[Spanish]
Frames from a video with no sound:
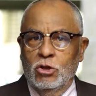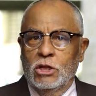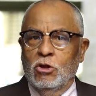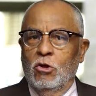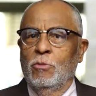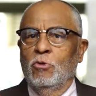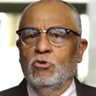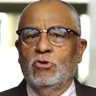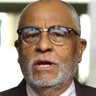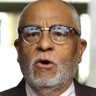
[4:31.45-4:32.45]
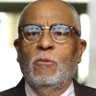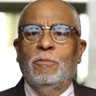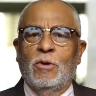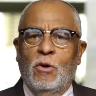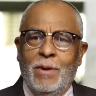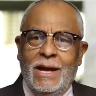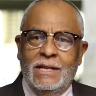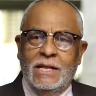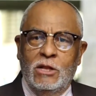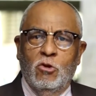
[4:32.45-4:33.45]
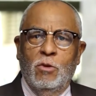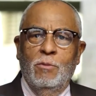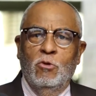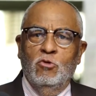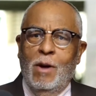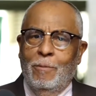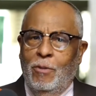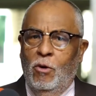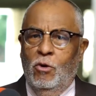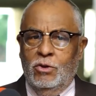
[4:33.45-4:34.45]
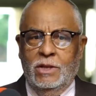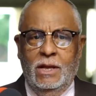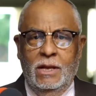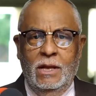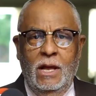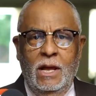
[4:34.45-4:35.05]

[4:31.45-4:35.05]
donde todo el mundo se compromete y todo el mundo aporte.